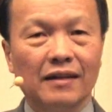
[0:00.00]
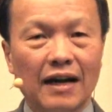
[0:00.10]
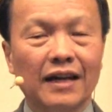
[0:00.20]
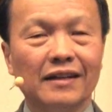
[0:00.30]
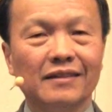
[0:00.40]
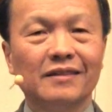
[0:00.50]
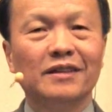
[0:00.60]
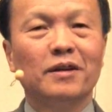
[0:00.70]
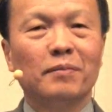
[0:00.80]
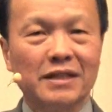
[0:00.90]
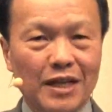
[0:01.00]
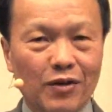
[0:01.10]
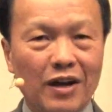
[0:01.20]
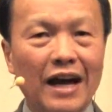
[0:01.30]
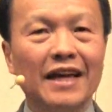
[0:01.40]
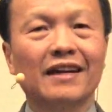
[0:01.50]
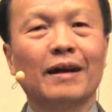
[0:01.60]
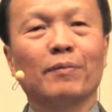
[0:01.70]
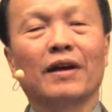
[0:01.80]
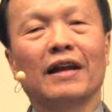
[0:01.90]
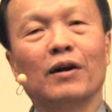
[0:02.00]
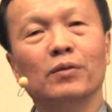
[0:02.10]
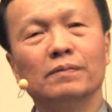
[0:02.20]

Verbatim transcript: ให้พระเจ้าก็ให้กลับแก่เรา